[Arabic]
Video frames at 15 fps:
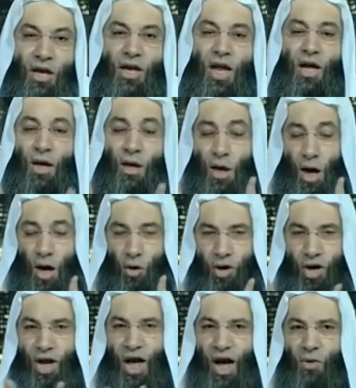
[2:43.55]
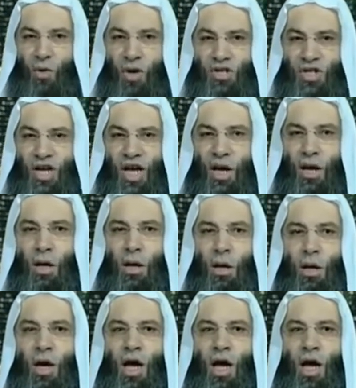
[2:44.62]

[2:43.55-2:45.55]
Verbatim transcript: انك اقول لك اول شيء